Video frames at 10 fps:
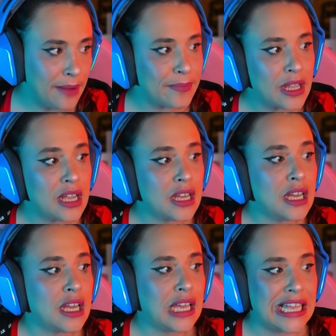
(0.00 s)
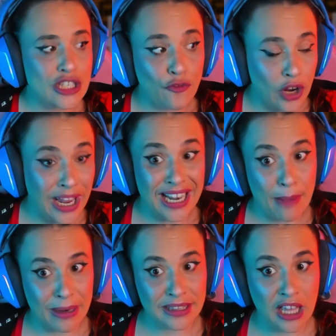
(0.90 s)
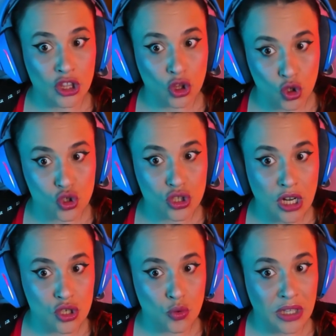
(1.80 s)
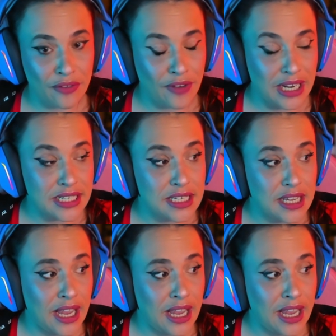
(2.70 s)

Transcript: vale eso fue la parte 2 de los Twitter Files.